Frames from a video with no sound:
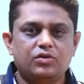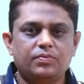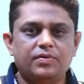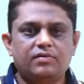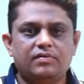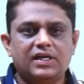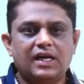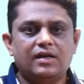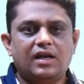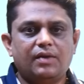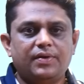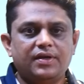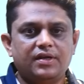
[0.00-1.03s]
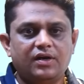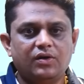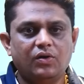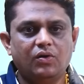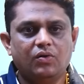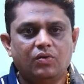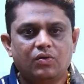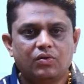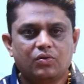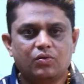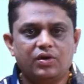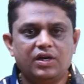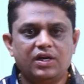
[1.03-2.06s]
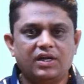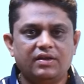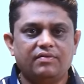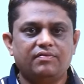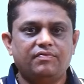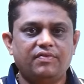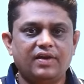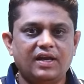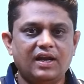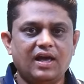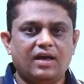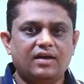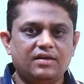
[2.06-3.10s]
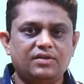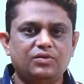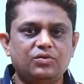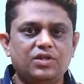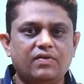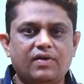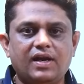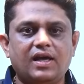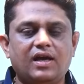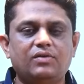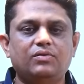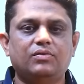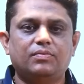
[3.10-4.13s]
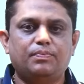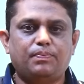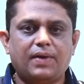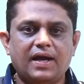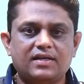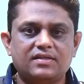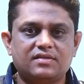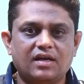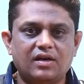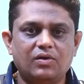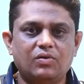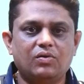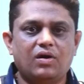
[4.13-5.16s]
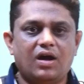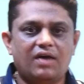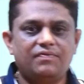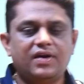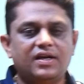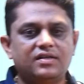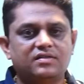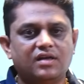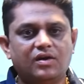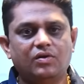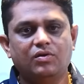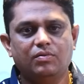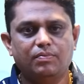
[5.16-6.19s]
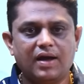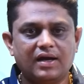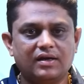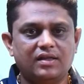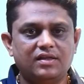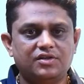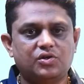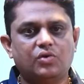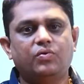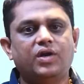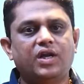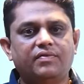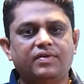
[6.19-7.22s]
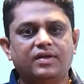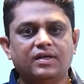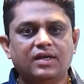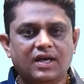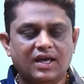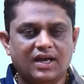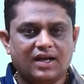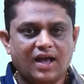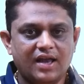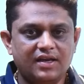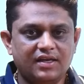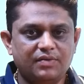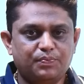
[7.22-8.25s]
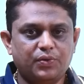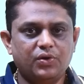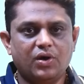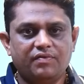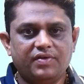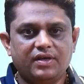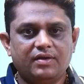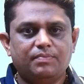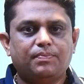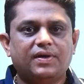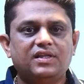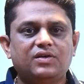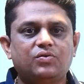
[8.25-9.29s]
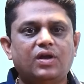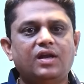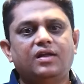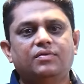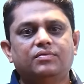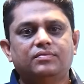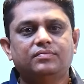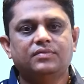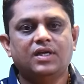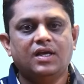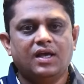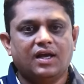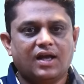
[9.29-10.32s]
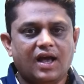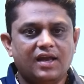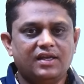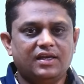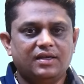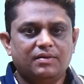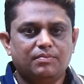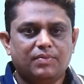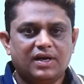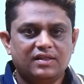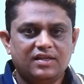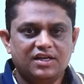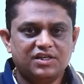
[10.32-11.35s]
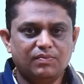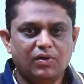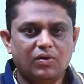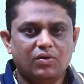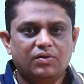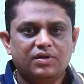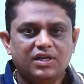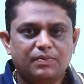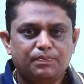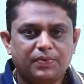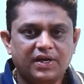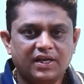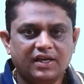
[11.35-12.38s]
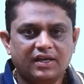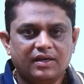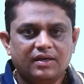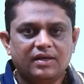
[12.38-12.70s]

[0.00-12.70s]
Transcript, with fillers: పంతొమ్మిది వందల నలభై ఏడులో కొన్ని వేల హిందూ దేవాలయాలు పాకిస్తాన్లో ఆఫ్ఘనిస్తాన్లో బంగ్లాదేశ్లో ఉండేవి కానీ ఇప్పుడు అవి పది కూడా లేవు కానీ మన దేశంలో ఇప్పటికీ